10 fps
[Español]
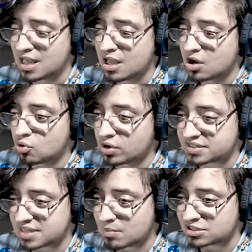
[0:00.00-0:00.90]
lo
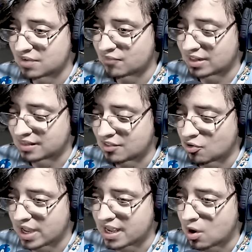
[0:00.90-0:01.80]
estamos enfrentando
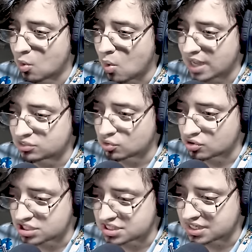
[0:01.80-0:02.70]
en cuanto
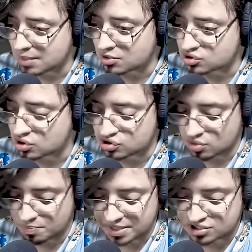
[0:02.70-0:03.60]
nos acerquemos con
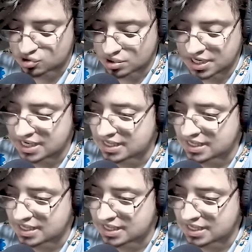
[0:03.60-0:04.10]
Super Sonic.